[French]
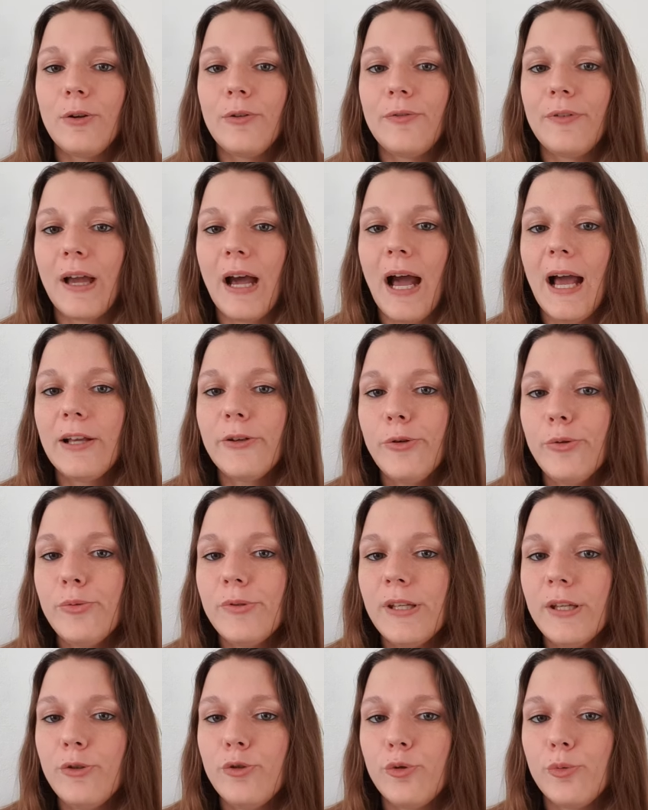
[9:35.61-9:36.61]
le faire
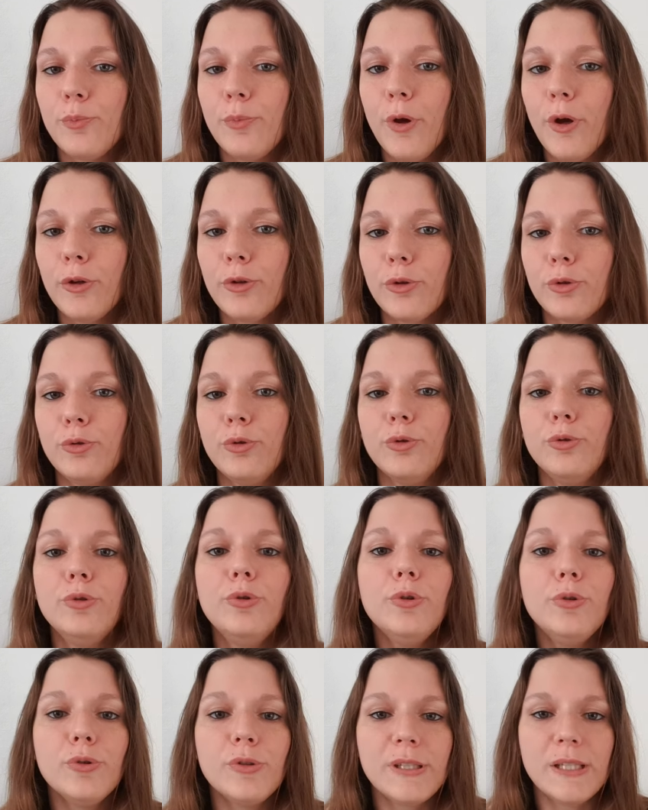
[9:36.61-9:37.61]
accuser du meurtre de
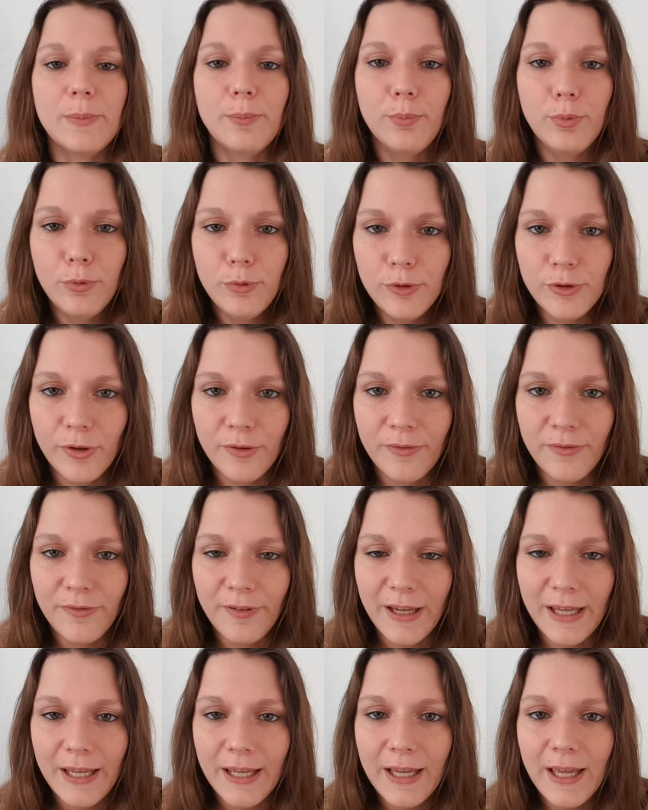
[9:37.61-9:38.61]
deux de ses plus jeunes
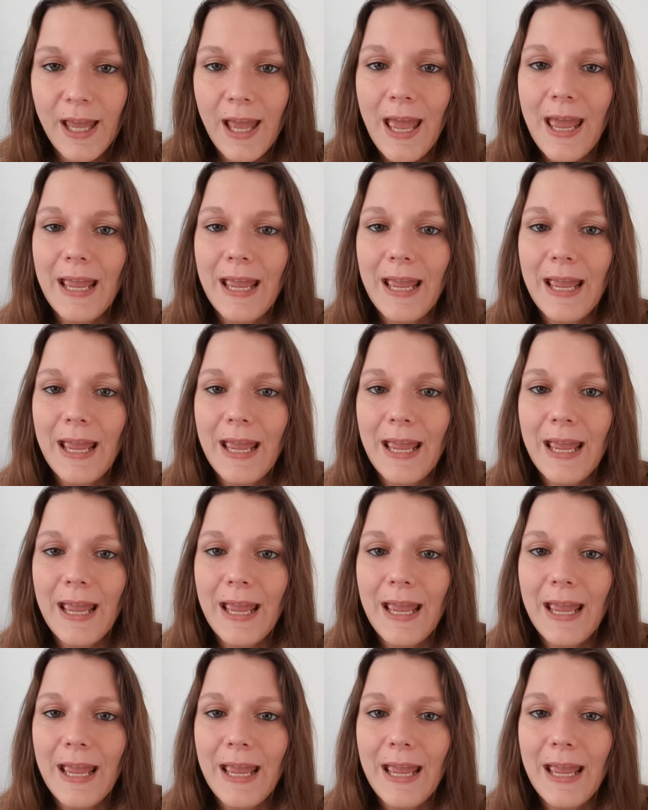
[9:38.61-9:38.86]
frères